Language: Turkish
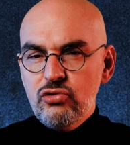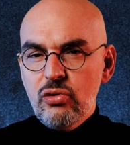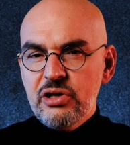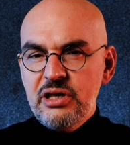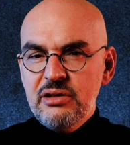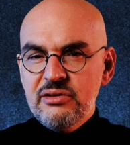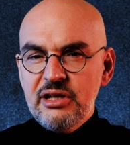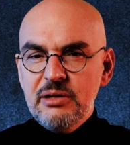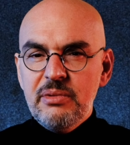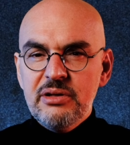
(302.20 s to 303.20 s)
çok iyi
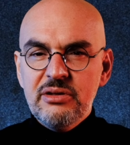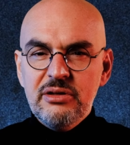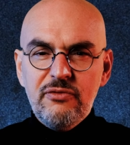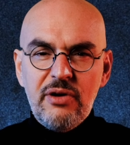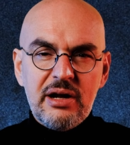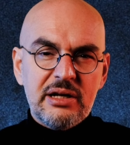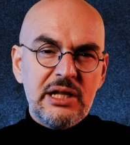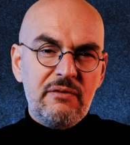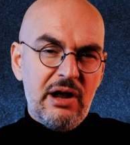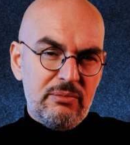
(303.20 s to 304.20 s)
tanımadığının
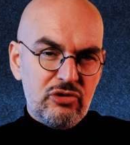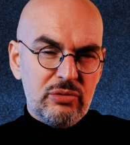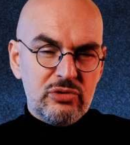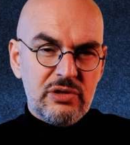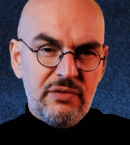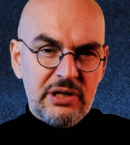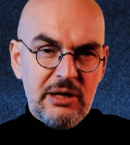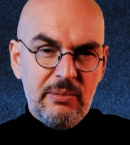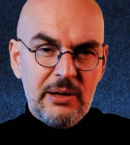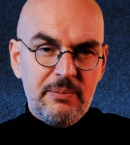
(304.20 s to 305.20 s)
farkına varmıştı Mustafa
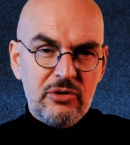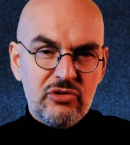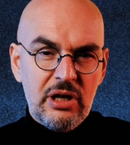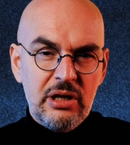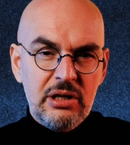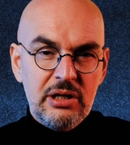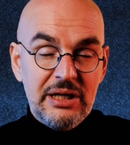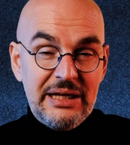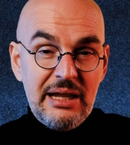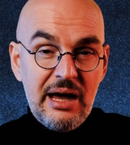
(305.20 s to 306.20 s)
Kemal Paşa
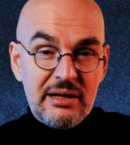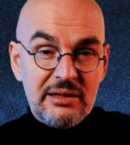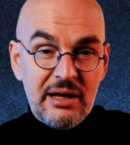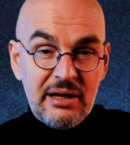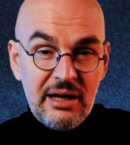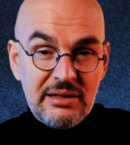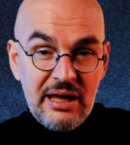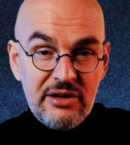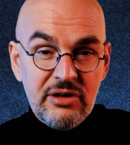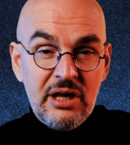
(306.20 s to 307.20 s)
ileride
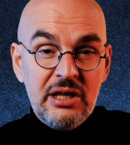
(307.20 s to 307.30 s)
kader